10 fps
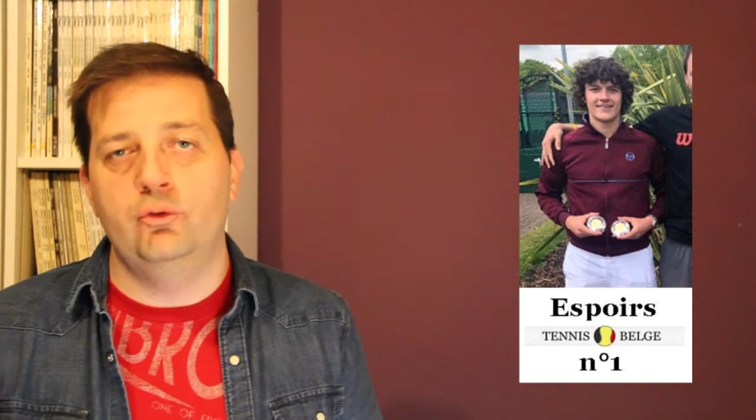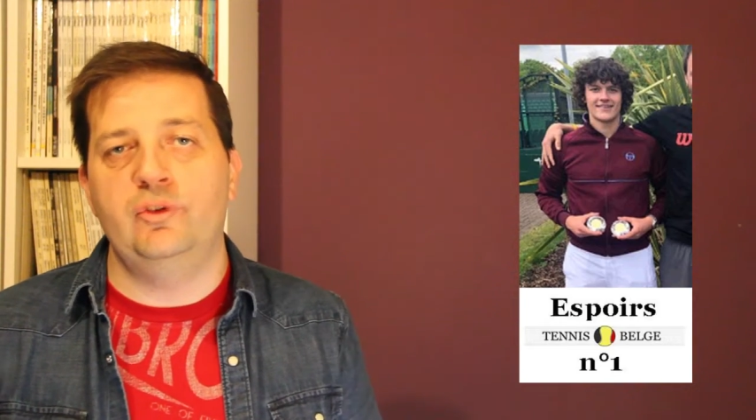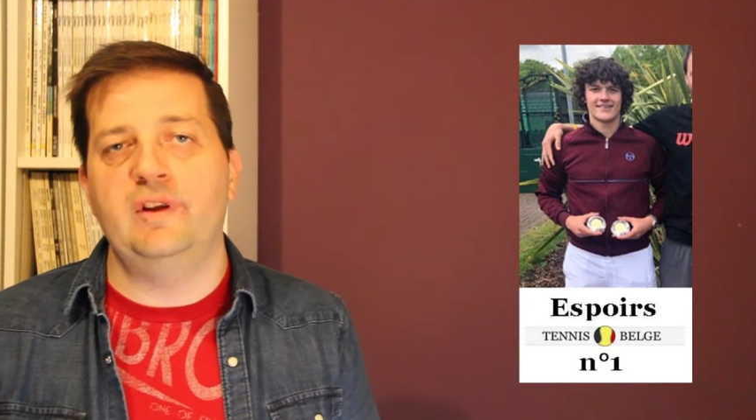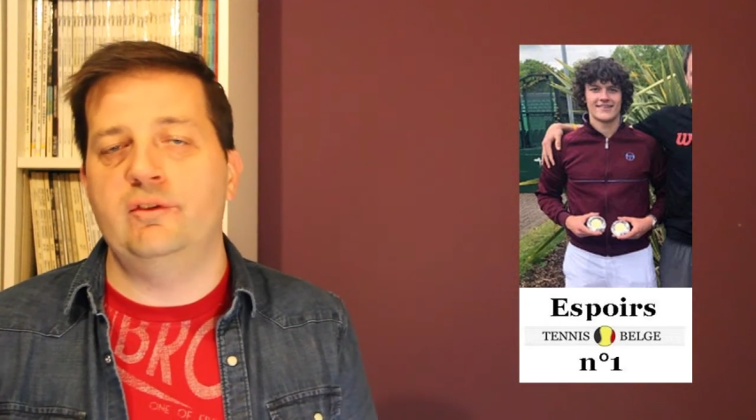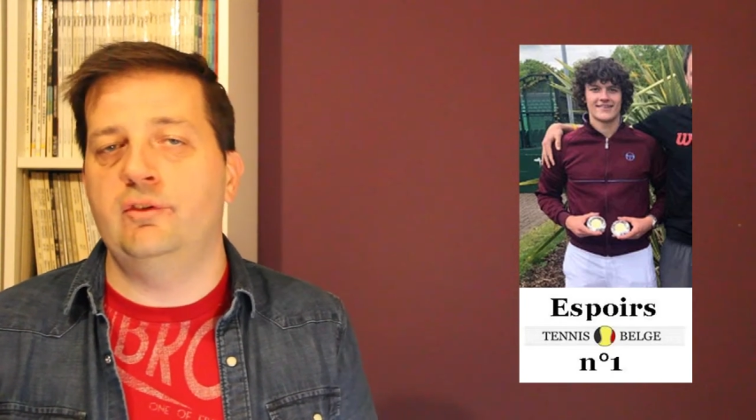Tous
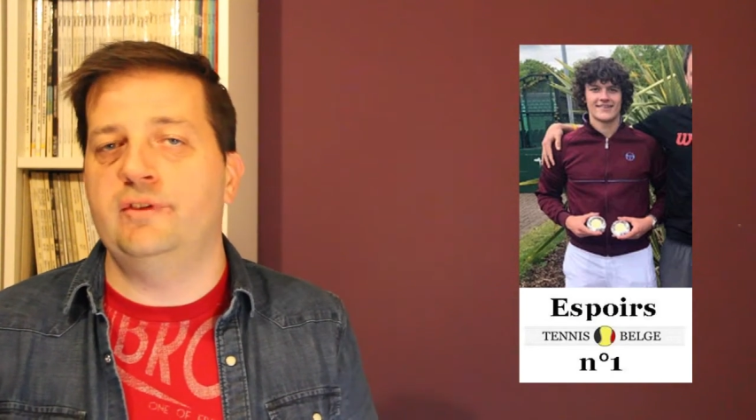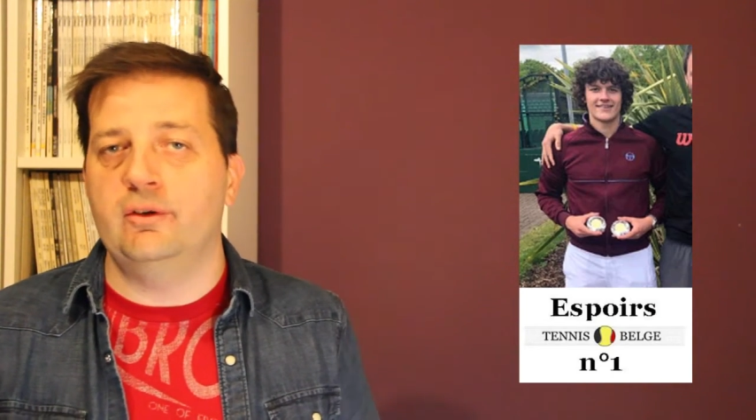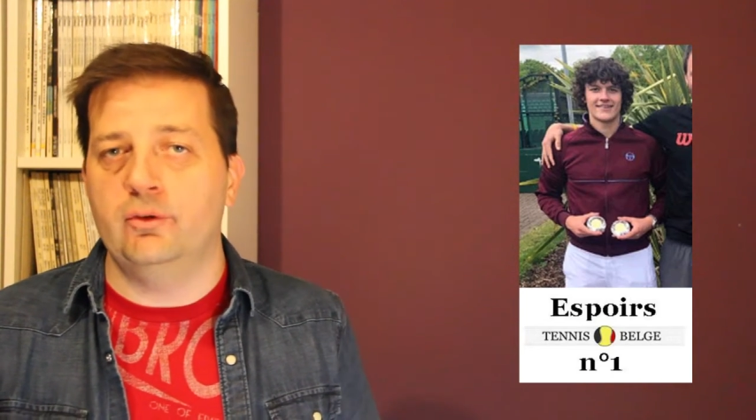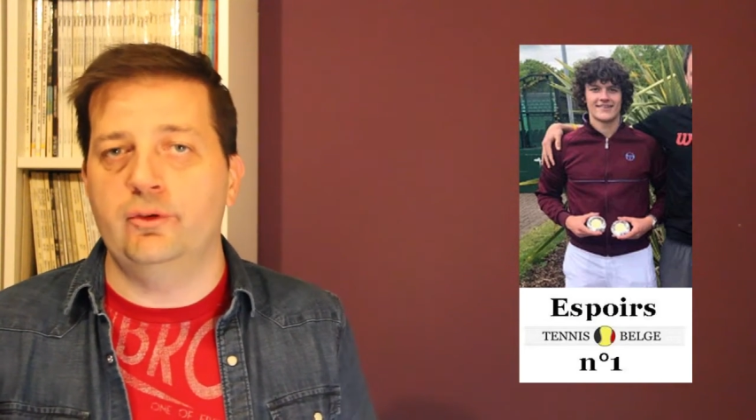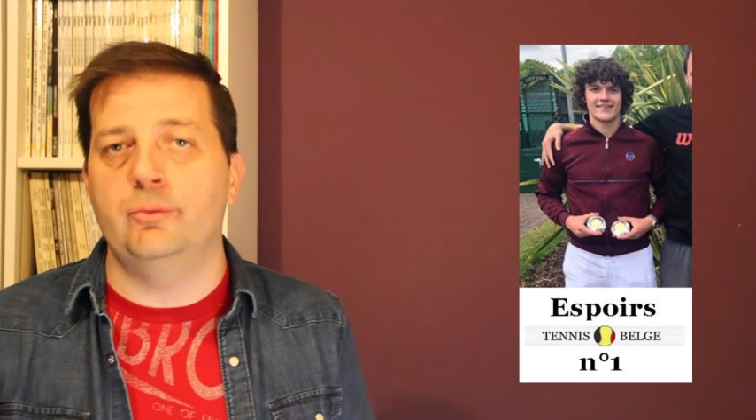ces
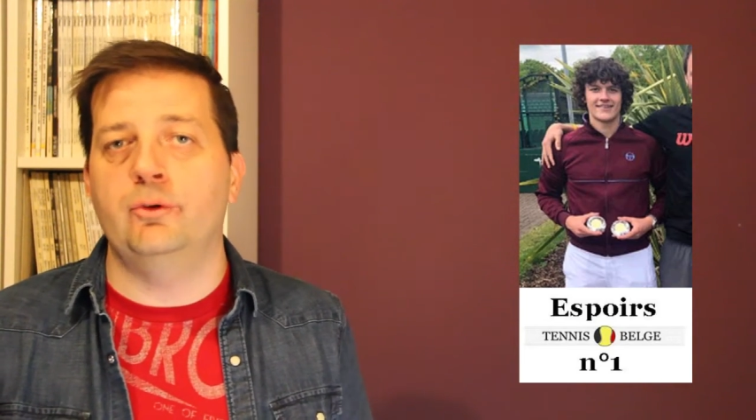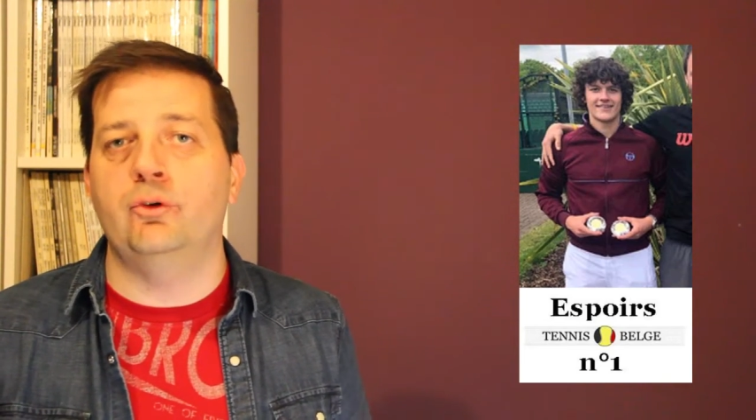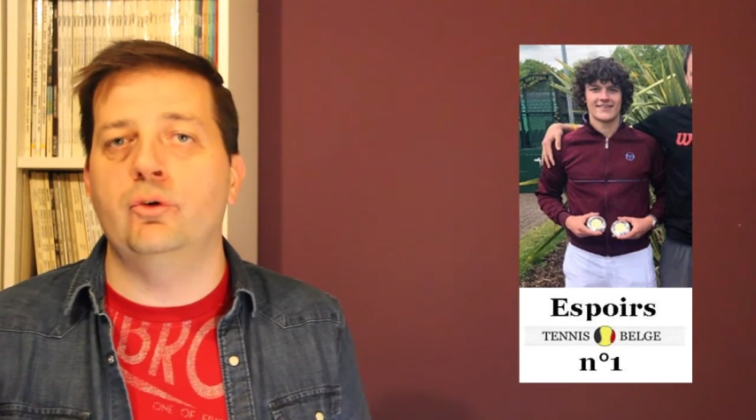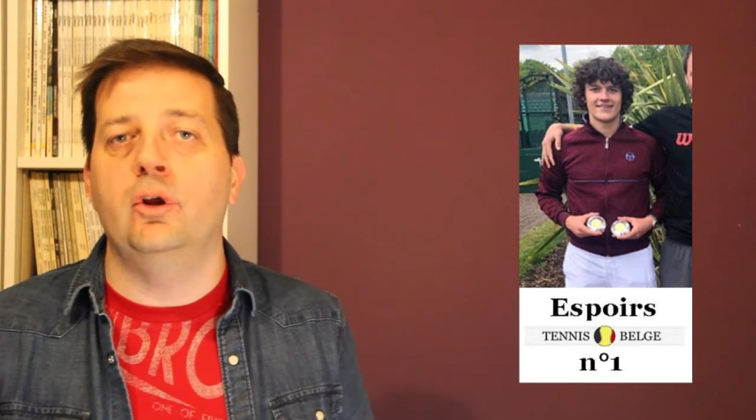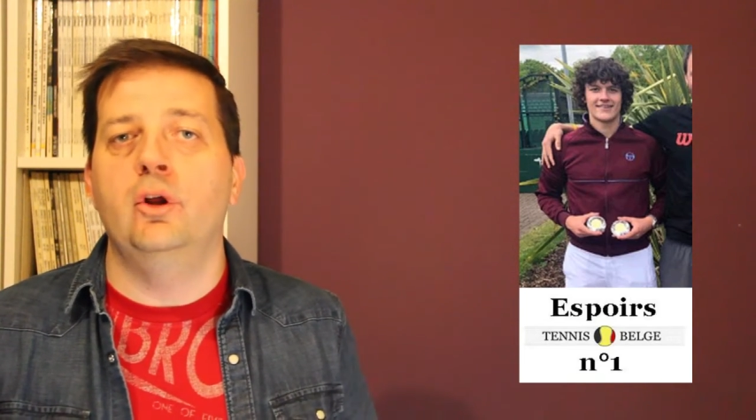résultats confirment
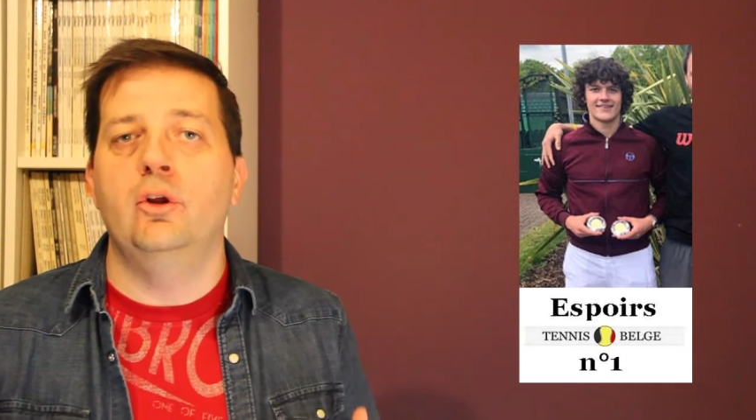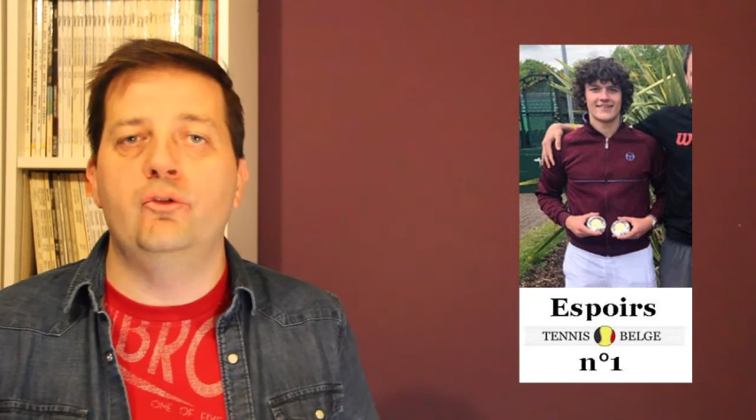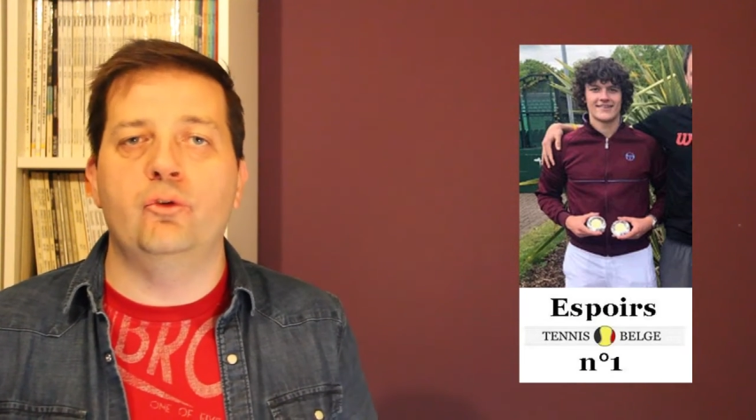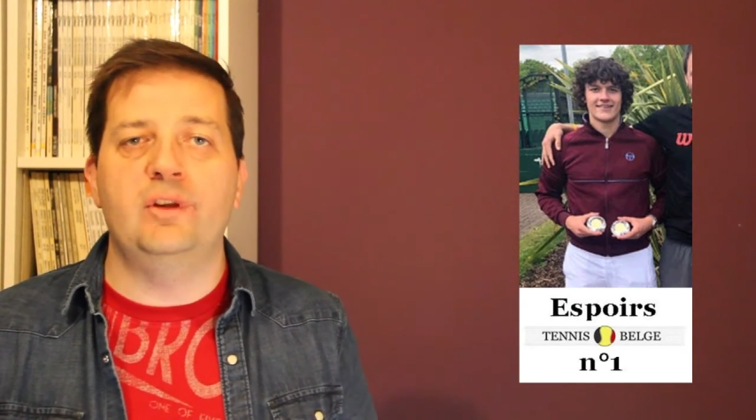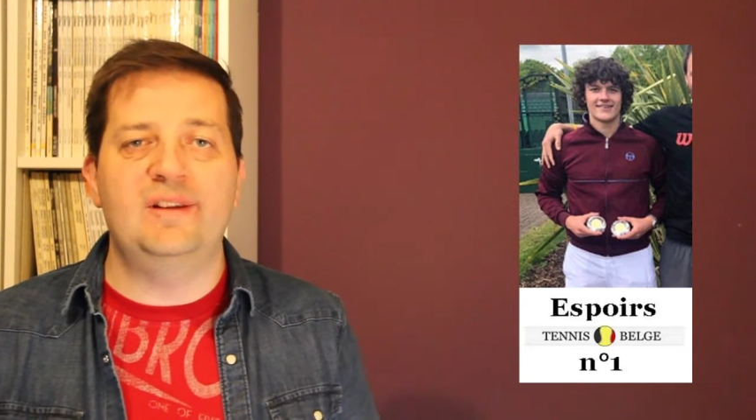donc
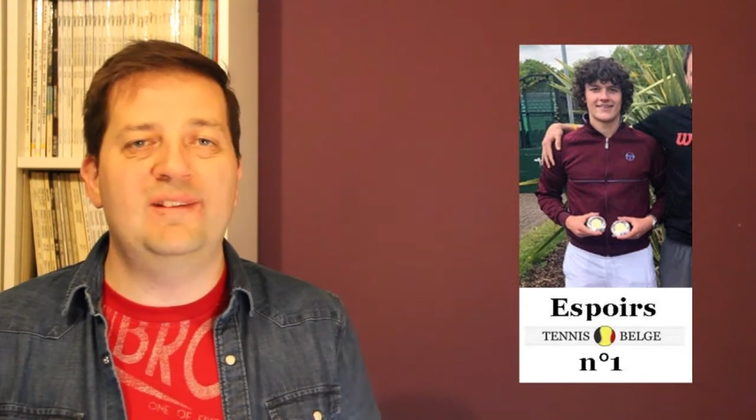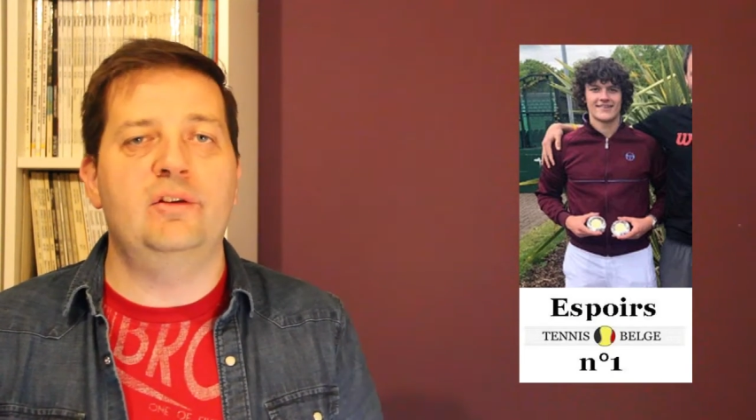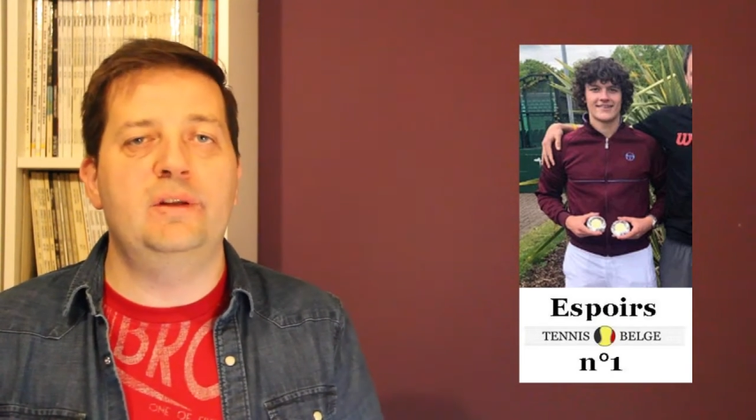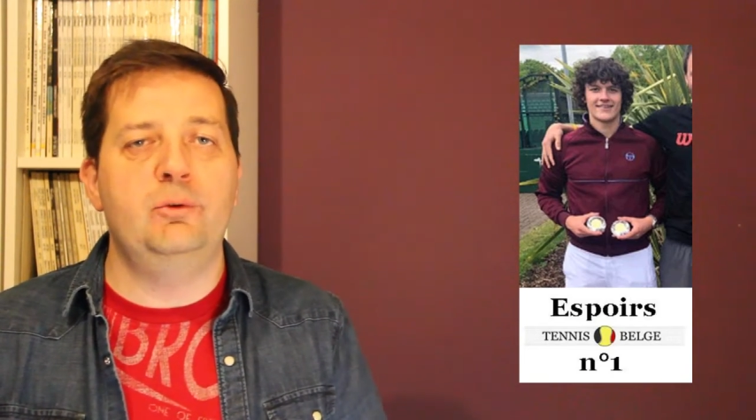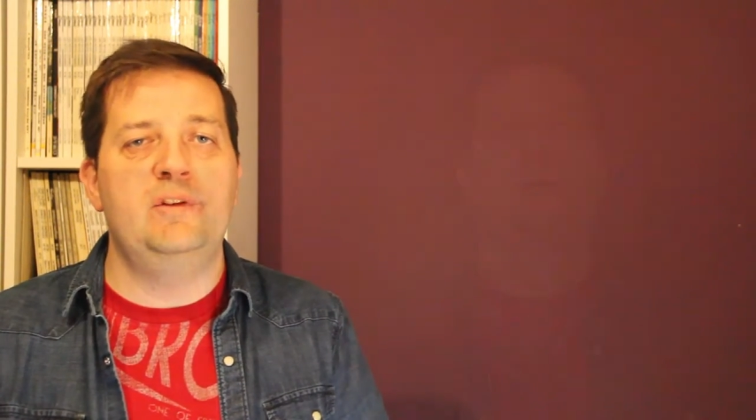son
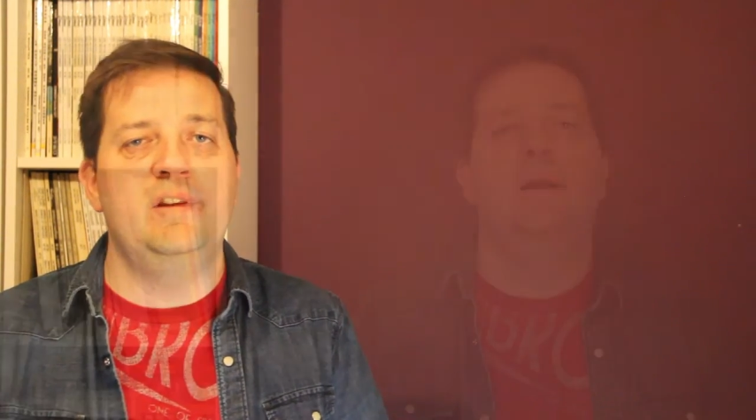excellent début de